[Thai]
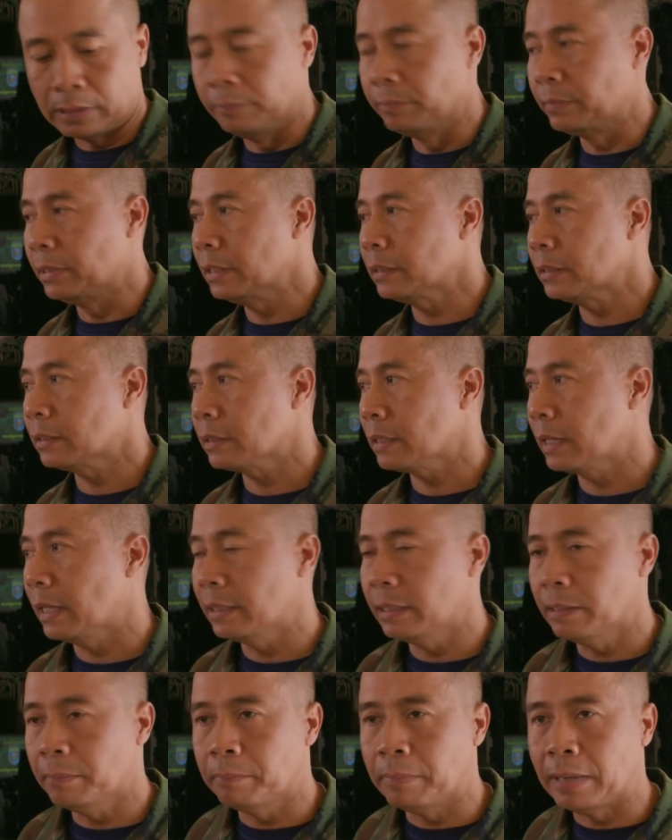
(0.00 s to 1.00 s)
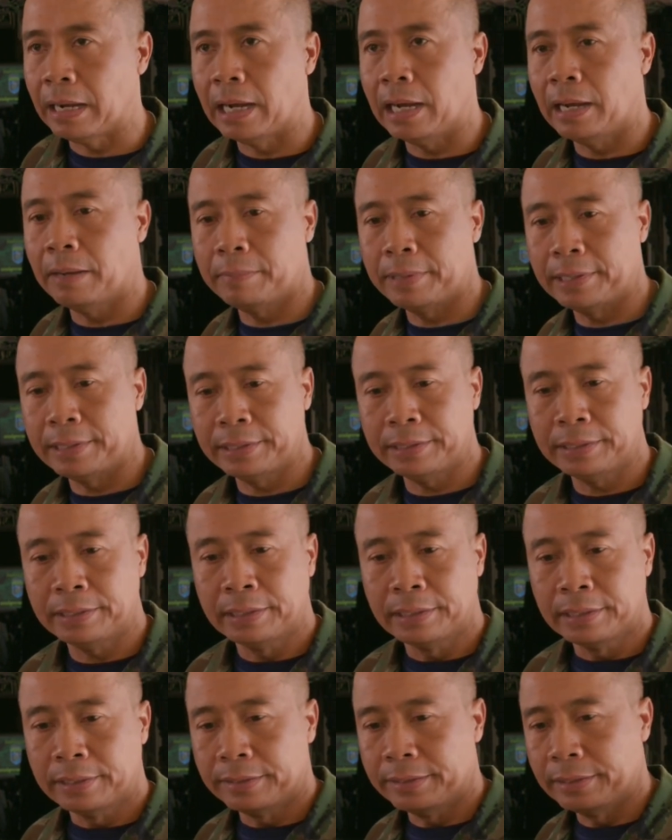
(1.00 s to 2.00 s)
เข็มทิศการนำพาไป
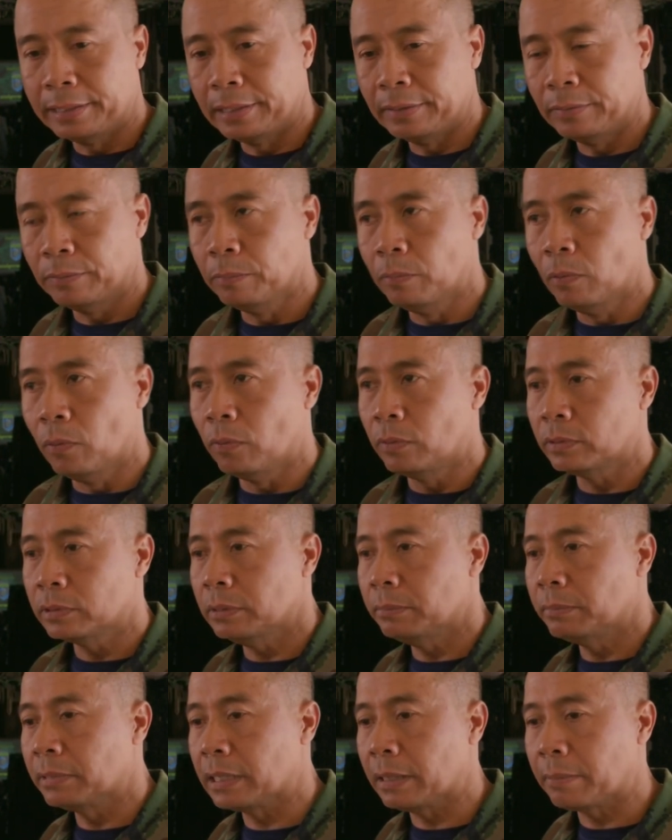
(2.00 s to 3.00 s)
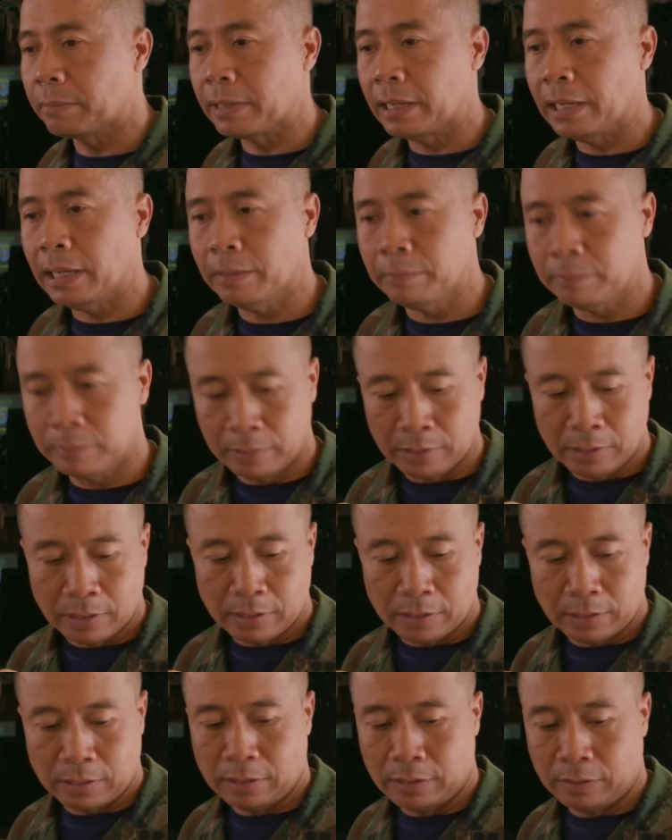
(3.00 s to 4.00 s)
ในอุโมงค์ที่มันแคบๆ
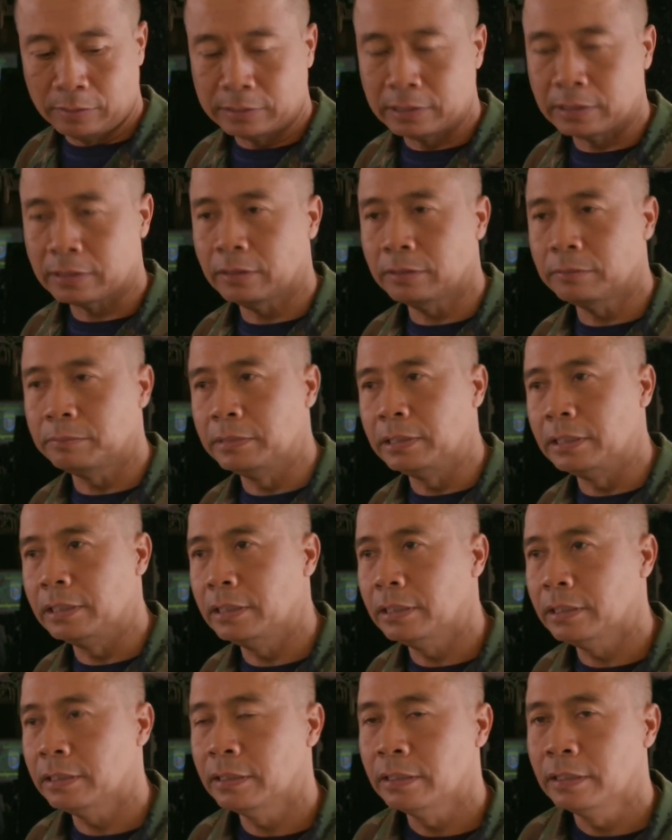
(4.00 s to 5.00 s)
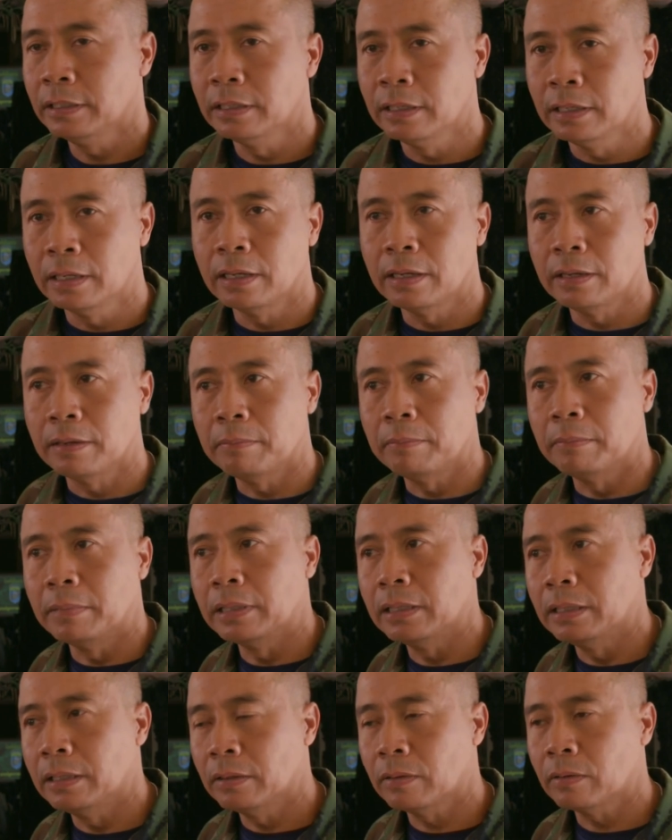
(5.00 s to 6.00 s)
เราจะต้องมี มั
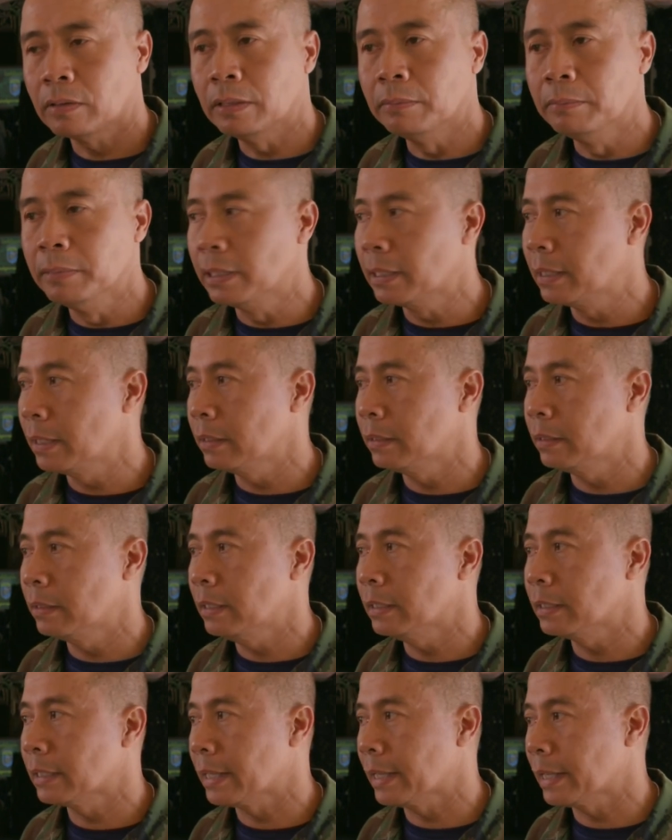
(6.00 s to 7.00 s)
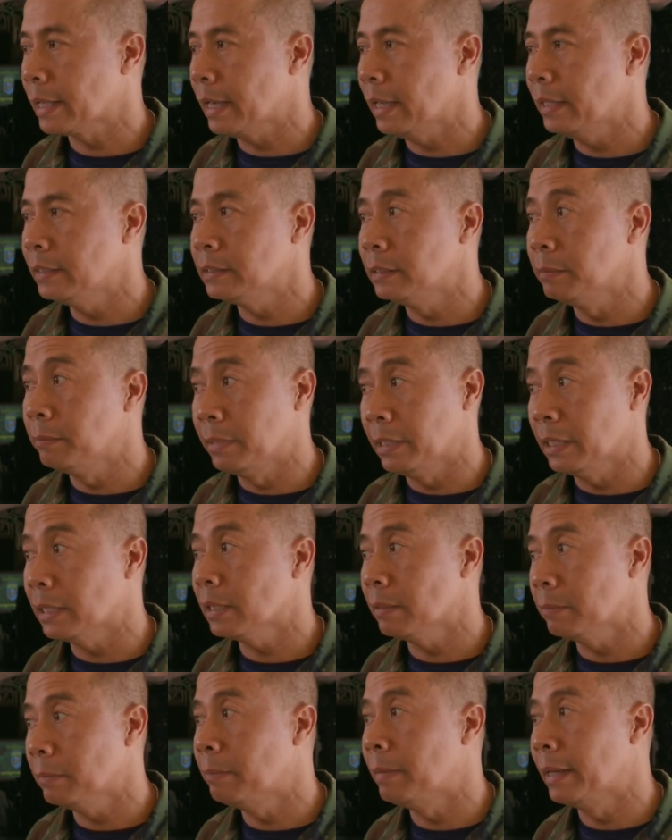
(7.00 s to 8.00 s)
นเครื่องมือน่าจะคล้ายๆ GPS
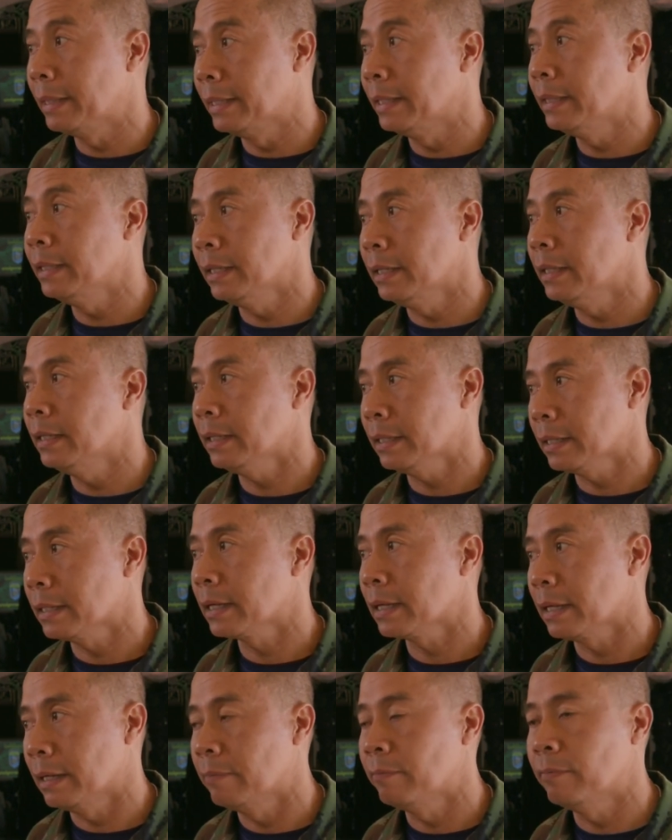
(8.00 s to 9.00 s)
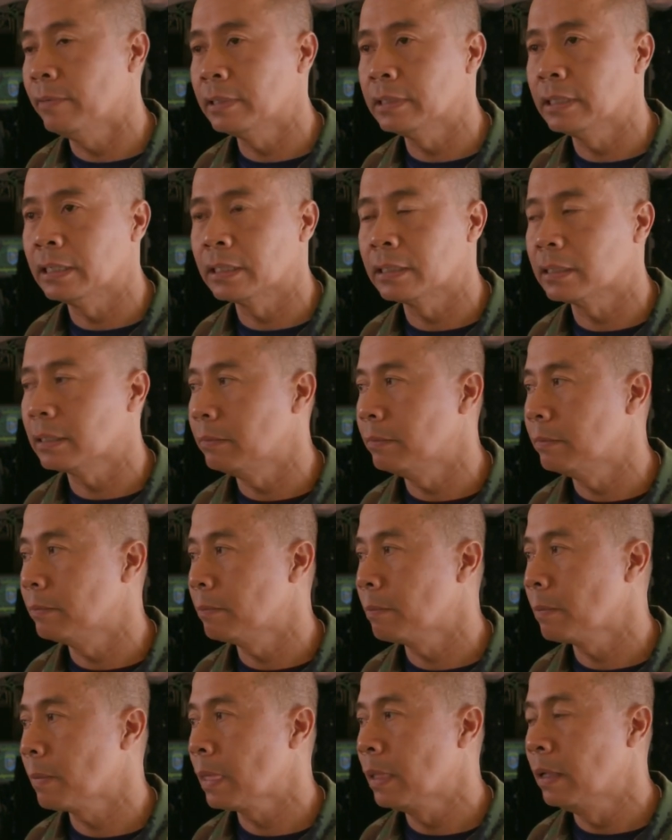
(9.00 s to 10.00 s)
อะไรประมาณนั้นนะครับก็จะอยู่ใน
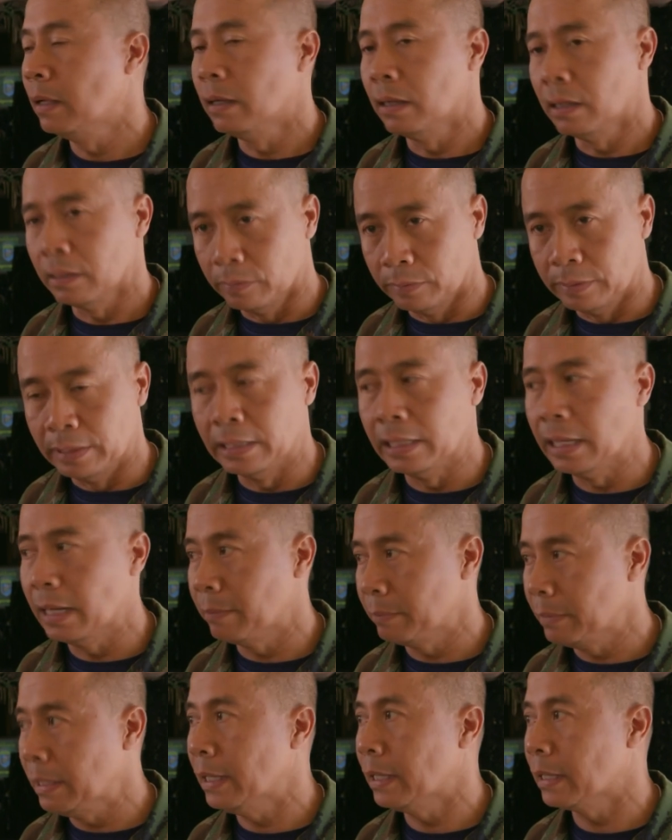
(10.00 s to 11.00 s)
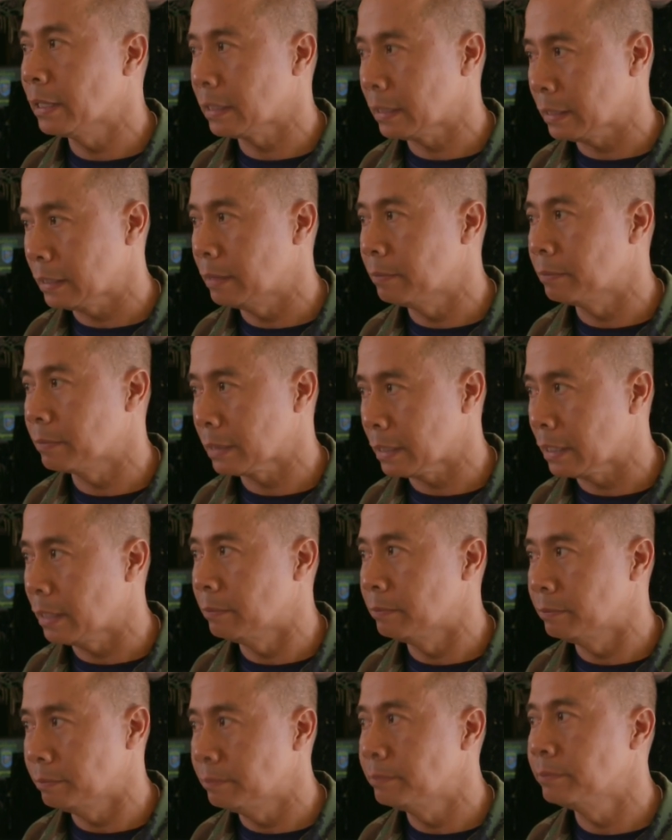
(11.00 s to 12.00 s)
น้ำได้อยู่ในน้ำได้ครับครั
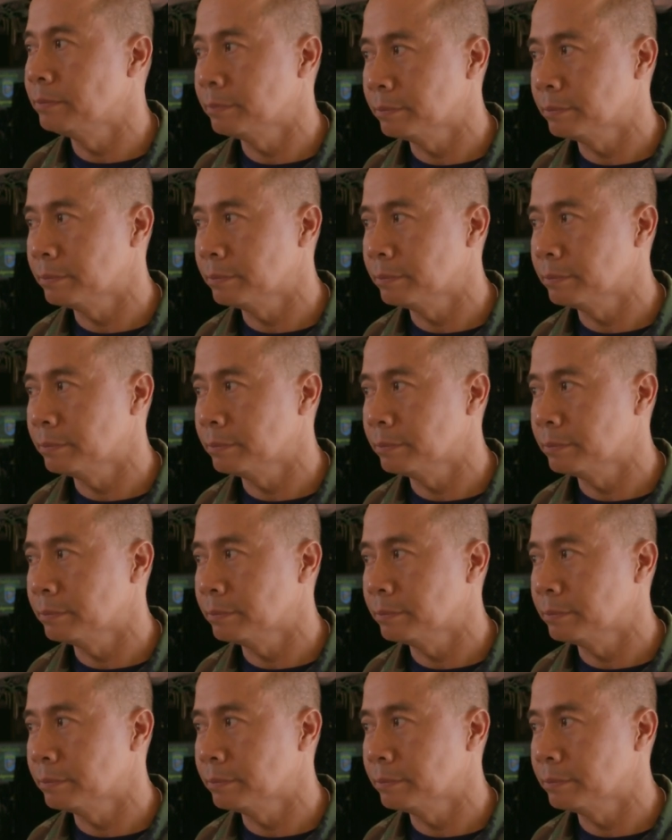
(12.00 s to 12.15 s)
บ